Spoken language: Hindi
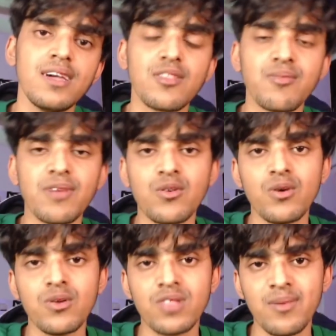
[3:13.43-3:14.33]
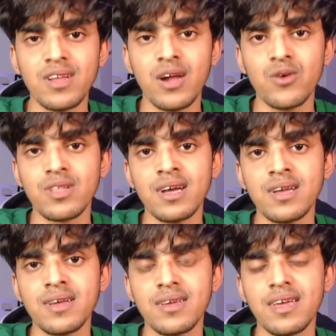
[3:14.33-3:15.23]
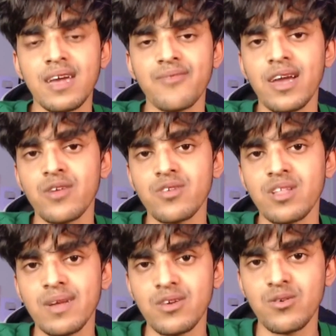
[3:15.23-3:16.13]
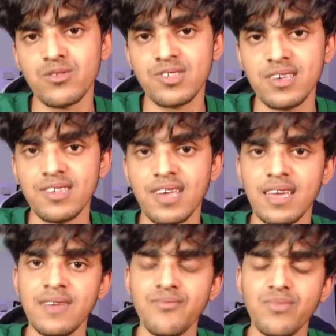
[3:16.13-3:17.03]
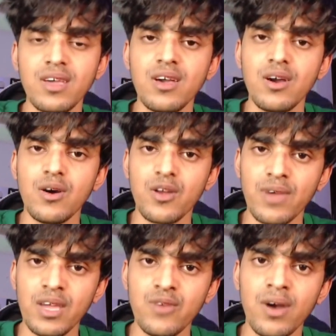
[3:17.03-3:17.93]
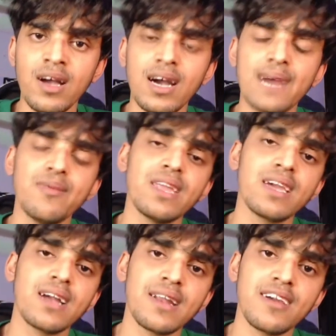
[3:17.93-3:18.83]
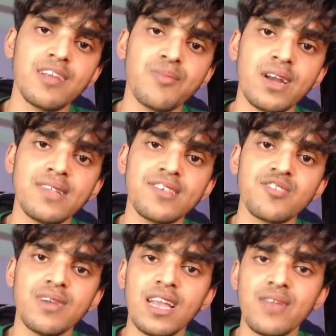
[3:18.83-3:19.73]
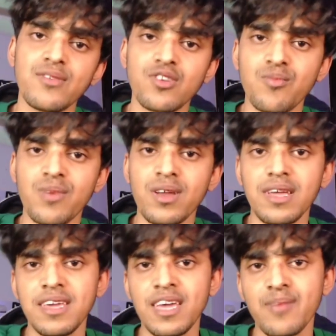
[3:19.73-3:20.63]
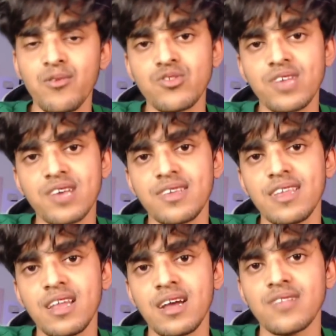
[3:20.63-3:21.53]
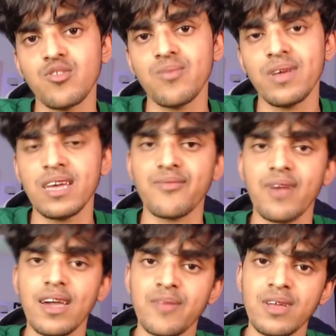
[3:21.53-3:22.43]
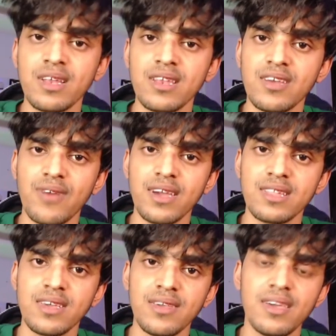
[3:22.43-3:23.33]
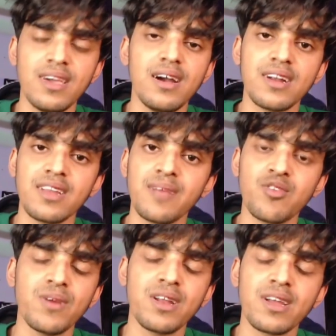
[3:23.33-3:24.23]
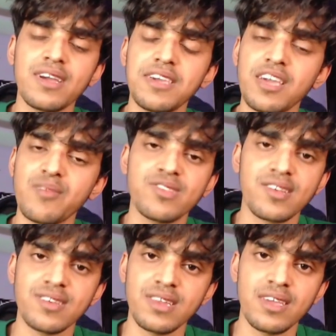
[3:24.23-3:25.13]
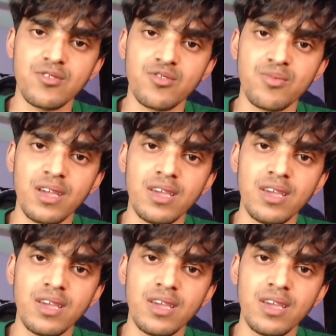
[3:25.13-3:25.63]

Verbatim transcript: मेरे को तभी डाउट था कि एफ को दबाने की कोशिश की जाएगी और वही हुआ अभी मैंने एक आर्टिकल पढ़ा जिसमें एलविस के ऊपर एक भी वो सेक्शन नहीं लगा जो मैंने एफ में लिखवाई थी अटेम्प टू मर्डर का एक भी सेक्शन नहीं है उसमें